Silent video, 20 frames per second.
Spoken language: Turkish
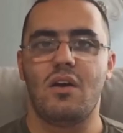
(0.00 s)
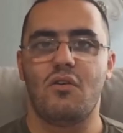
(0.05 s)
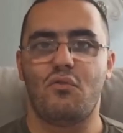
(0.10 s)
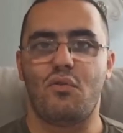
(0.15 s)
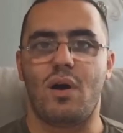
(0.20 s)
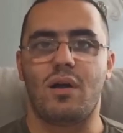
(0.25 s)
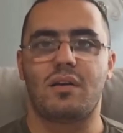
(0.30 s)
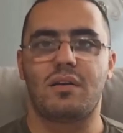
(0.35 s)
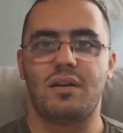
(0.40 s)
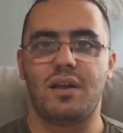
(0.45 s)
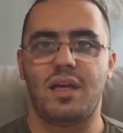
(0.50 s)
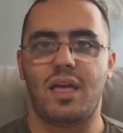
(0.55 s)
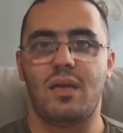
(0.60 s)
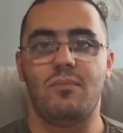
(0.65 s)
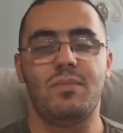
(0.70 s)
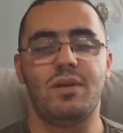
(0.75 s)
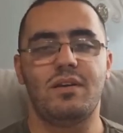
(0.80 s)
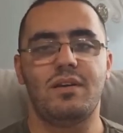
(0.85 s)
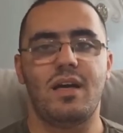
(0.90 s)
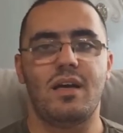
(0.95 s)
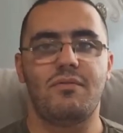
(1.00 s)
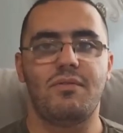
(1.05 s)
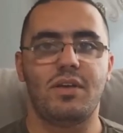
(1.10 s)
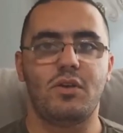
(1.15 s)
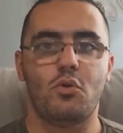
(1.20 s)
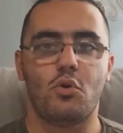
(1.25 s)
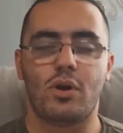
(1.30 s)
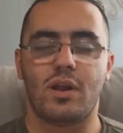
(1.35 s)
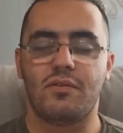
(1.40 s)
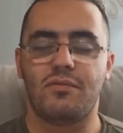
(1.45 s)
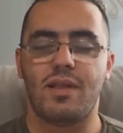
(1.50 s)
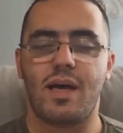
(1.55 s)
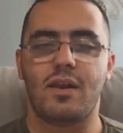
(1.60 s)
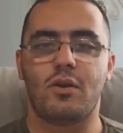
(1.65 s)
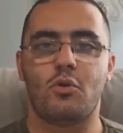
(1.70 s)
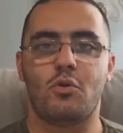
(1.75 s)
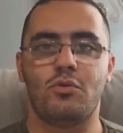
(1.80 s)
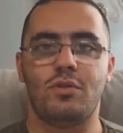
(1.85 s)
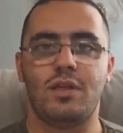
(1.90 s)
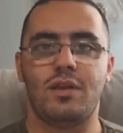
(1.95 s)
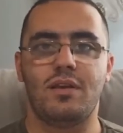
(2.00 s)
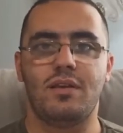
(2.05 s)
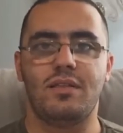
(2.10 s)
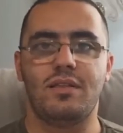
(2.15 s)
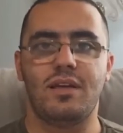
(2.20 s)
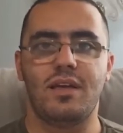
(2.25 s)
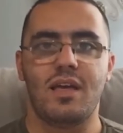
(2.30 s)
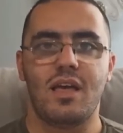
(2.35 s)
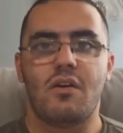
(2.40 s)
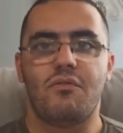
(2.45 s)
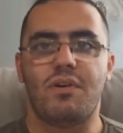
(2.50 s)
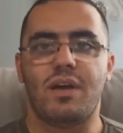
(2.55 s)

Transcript: farklı emirler ve görevler gönderildi